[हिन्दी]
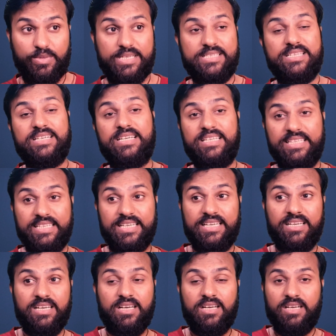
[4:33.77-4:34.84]
बेसिकली ये
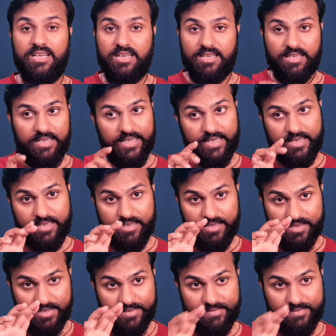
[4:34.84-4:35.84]
एक